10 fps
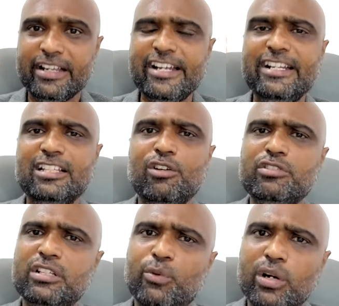எயிட்டி
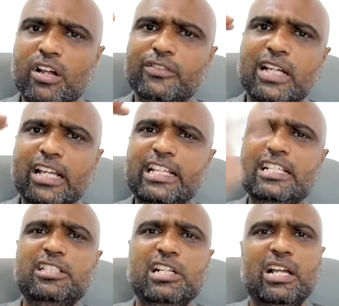தௌசண்ட் ஒன் ஆஃப் த
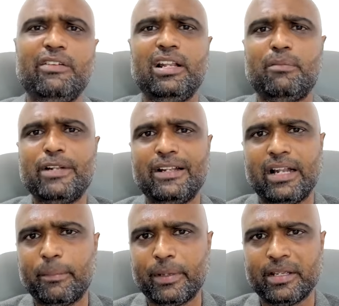ஹையஸ்ட் லெவல் அப்படின்னு
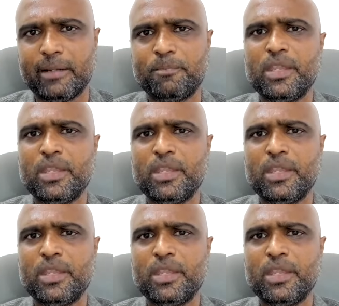நினைப்பீங்க